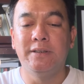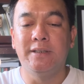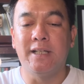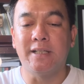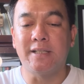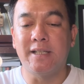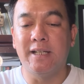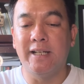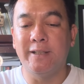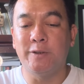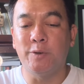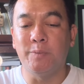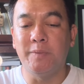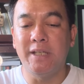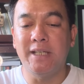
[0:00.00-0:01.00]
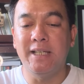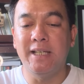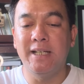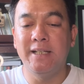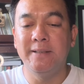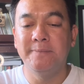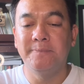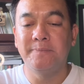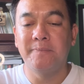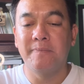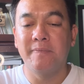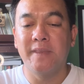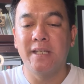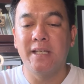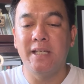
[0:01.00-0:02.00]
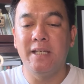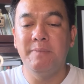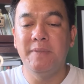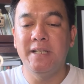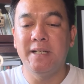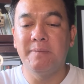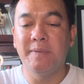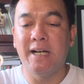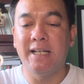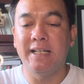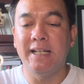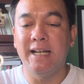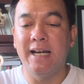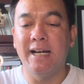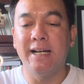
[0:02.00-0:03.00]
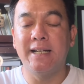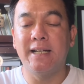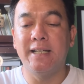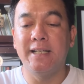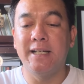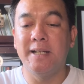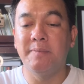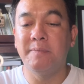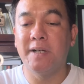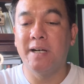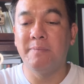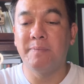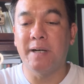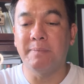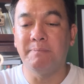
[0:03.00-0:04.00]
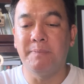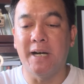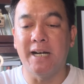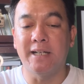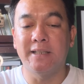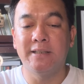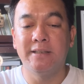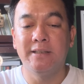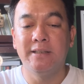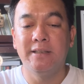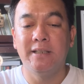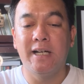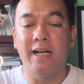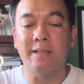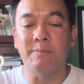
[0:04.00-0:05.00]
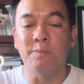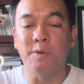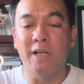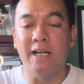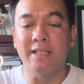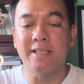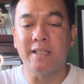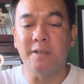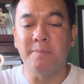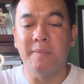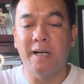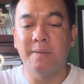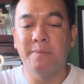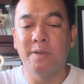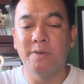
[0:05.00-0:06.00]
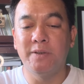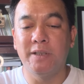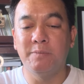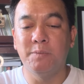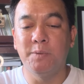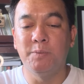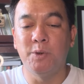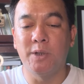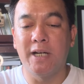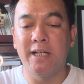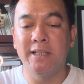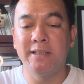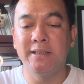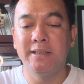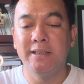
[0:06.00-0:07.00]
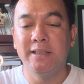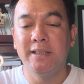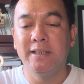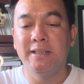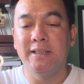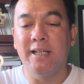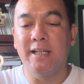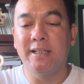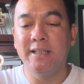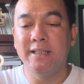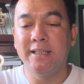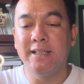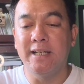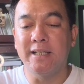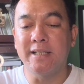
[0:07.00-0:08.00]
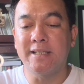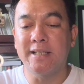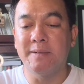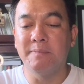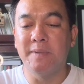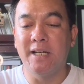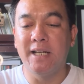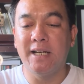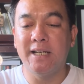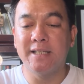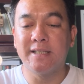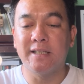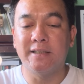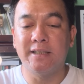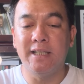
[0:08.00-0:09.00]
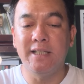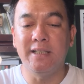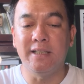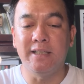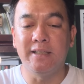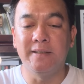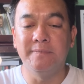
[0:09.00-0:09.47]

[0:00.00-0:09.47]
Nang sila'y tumigil, ibinaba nila ang kanilang mga pakpak at mula sa ibabaw ng bubungan narinig ang isang malakas na tinig.